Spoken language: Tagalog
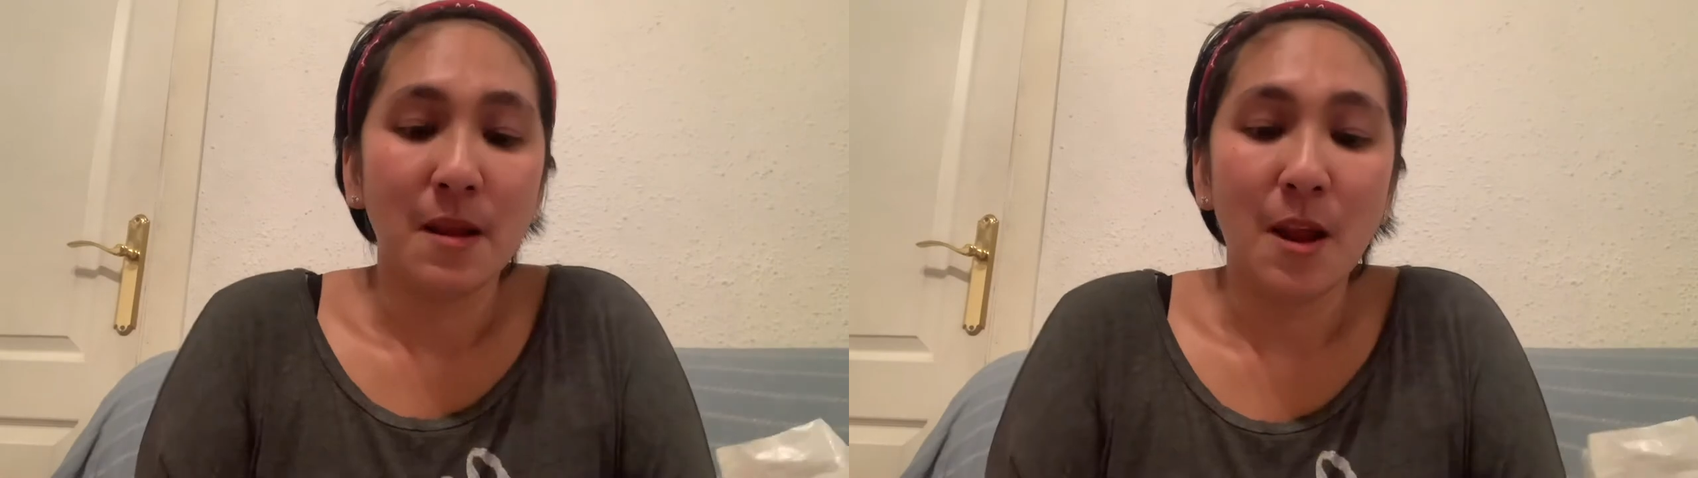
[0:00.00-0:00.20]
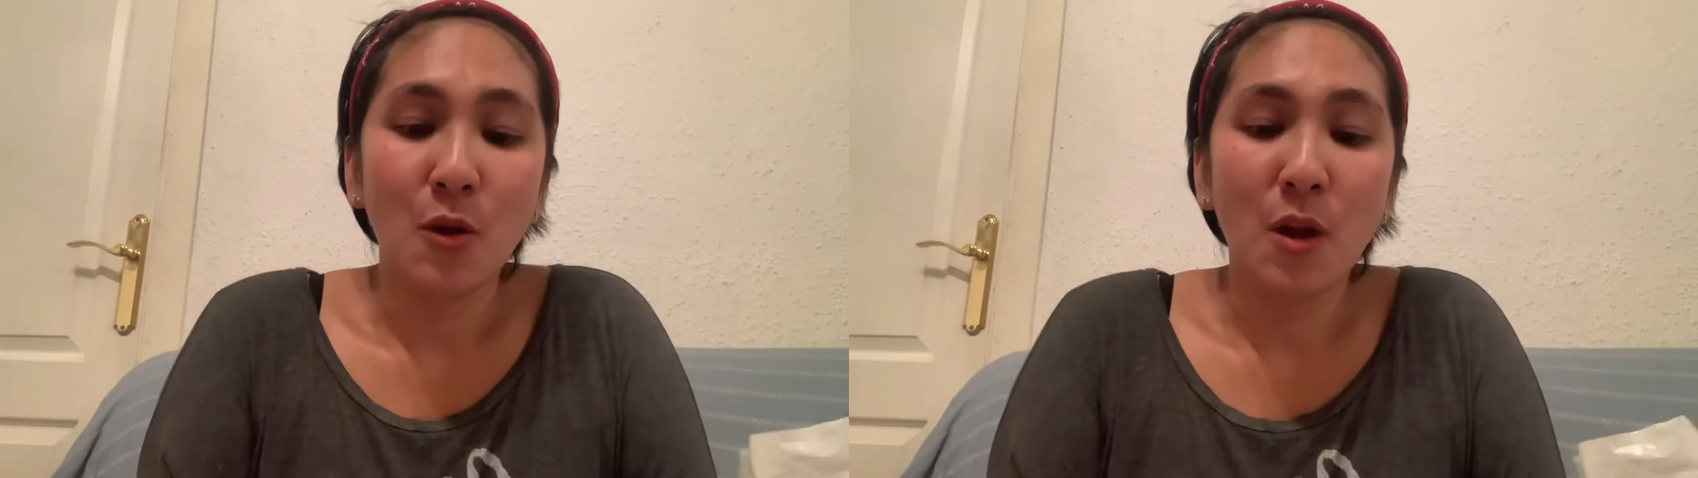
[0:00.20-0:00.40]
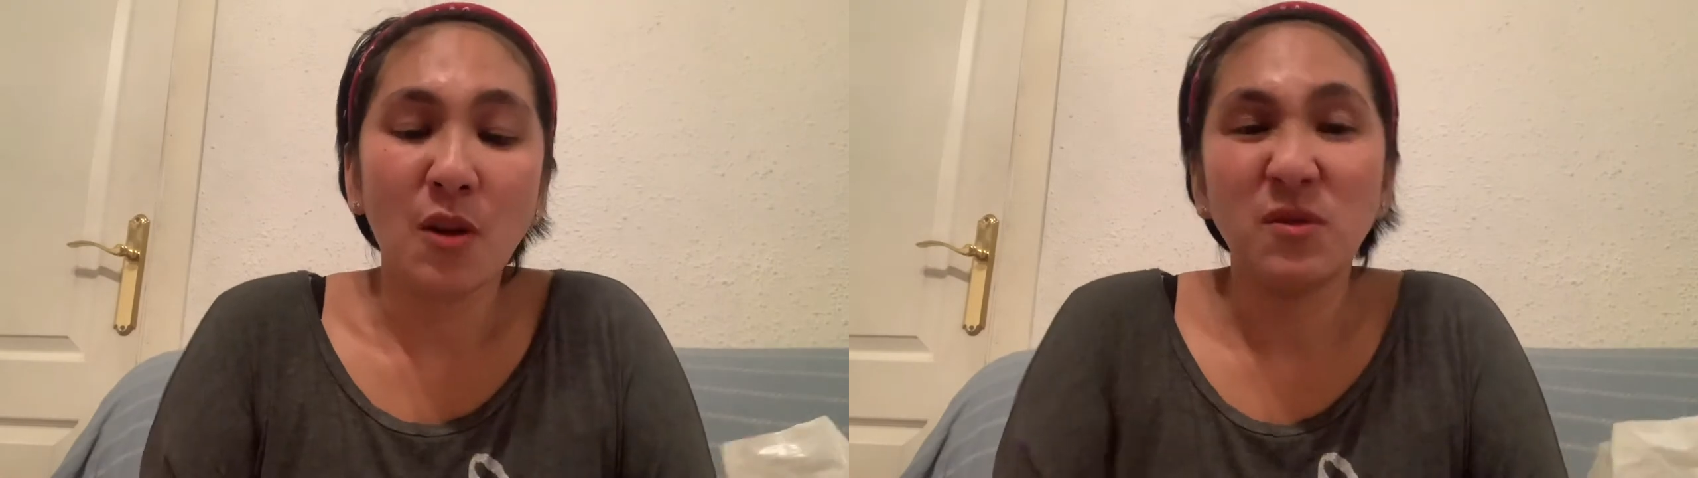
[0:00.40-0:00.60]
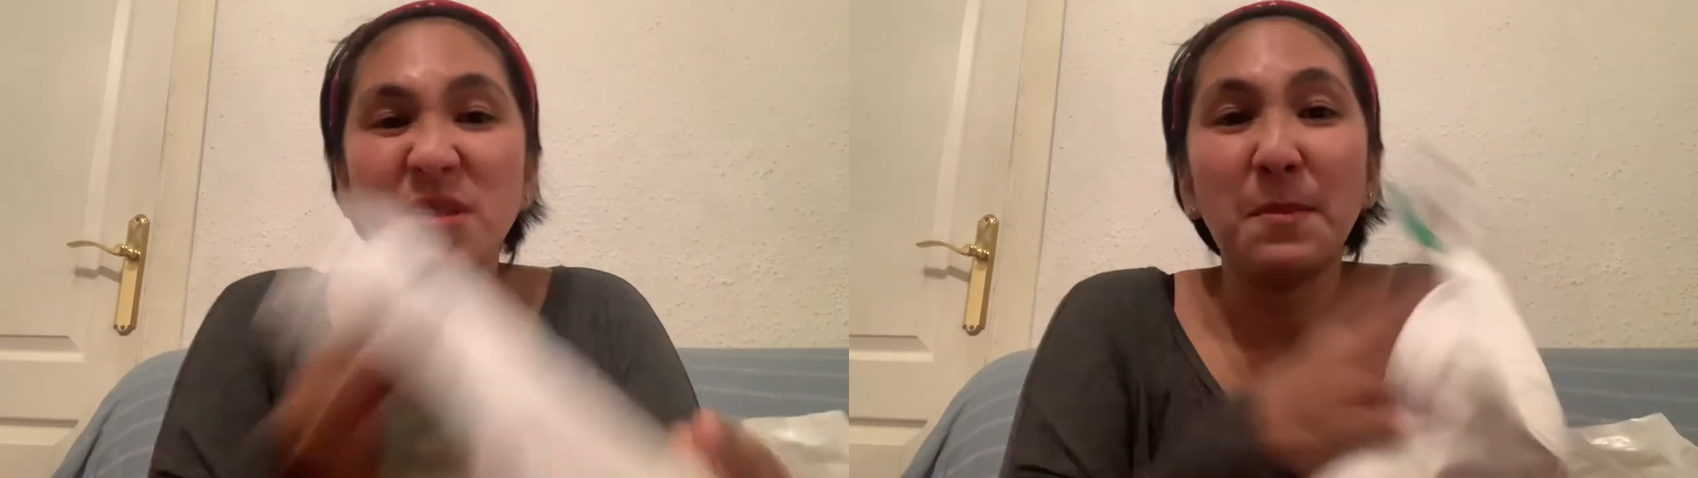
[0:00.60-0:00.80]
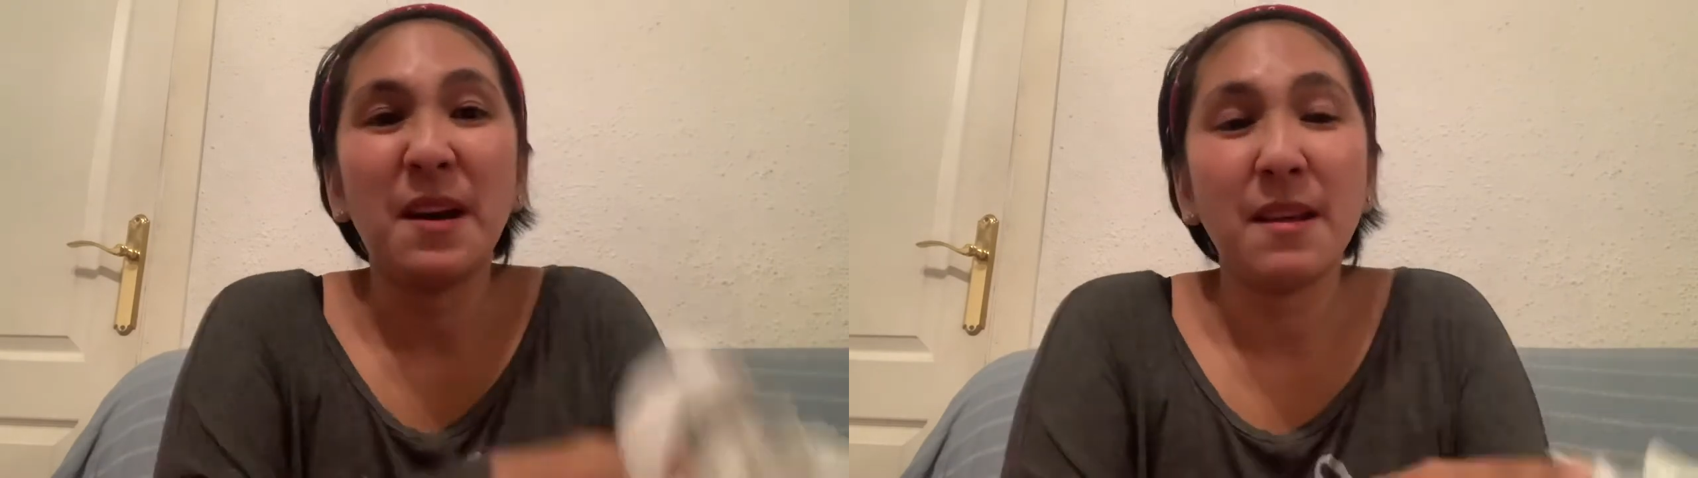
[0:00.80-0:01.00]
lalo-lalo
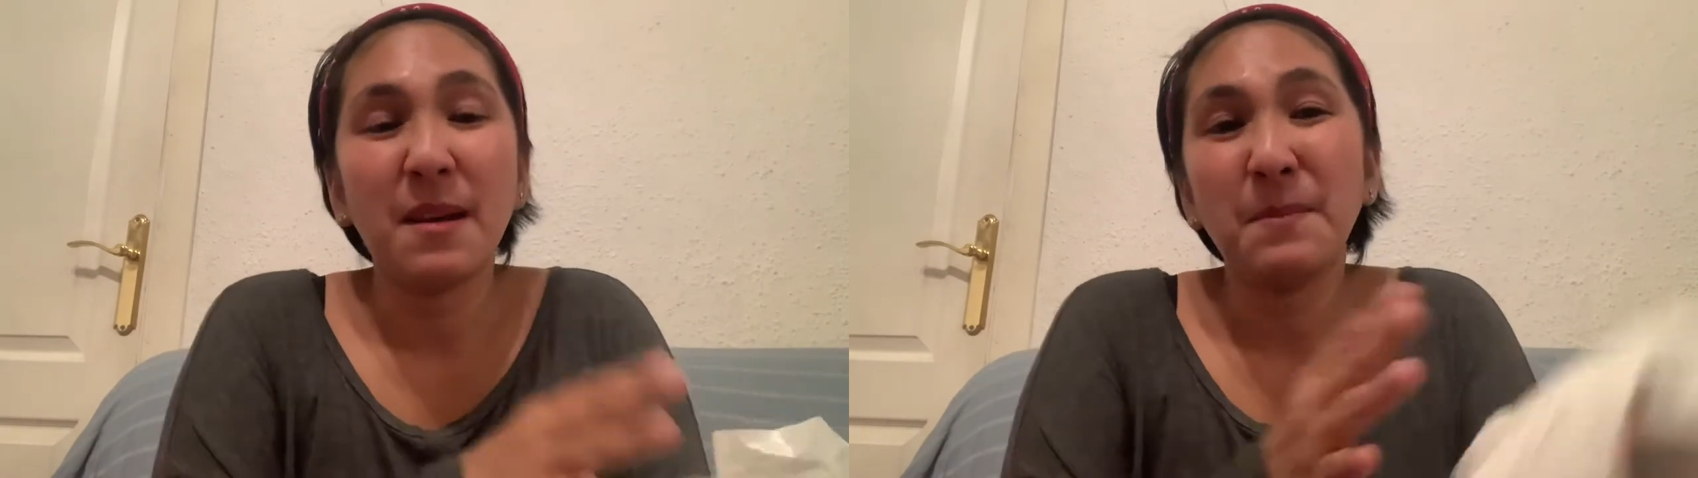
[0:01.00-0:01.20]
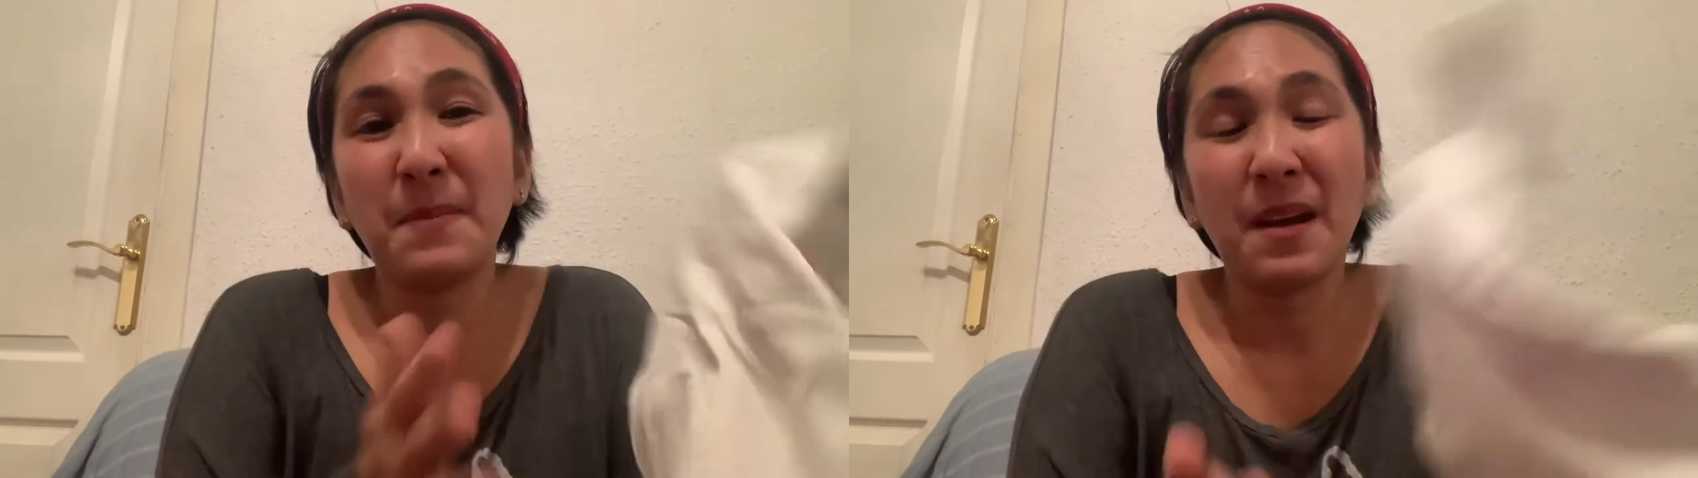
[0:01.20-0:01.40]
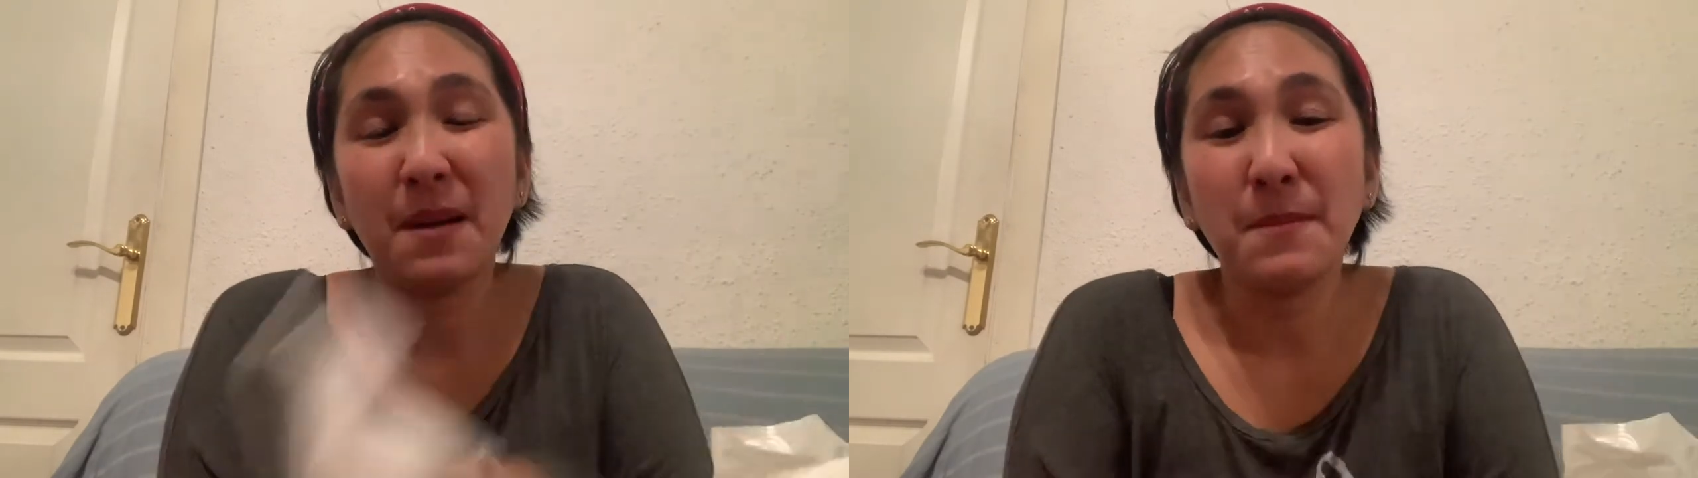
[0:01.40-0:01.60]
sa mga, pag